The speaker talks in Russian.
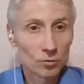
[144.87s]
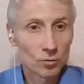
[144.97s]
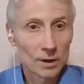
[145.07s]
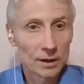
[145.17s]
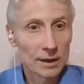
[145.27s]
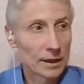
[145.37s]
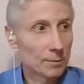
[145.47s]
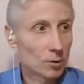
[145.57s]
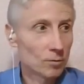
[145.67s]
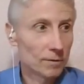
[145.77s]
Ну, когда я
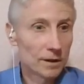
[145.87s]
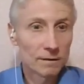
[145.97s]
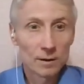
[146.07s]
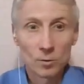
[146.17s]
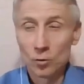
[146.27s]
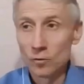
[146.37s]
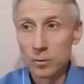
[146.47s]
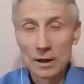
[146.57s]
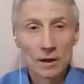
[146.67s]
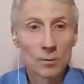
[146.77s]
могу влево, могу
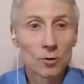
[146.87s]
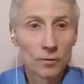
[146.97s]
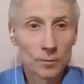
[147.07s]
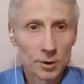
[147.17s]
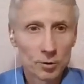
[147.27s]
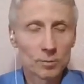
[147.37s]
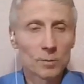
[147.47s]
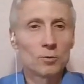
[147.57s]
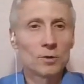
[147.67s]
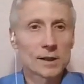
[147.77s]
вправо, могу вперед,
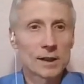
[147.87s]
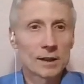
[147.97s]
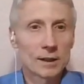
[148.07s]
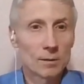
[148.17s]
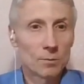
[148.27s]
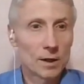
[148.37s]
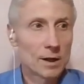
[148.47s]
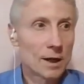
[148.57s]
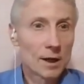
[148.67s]
могу назад, как бы.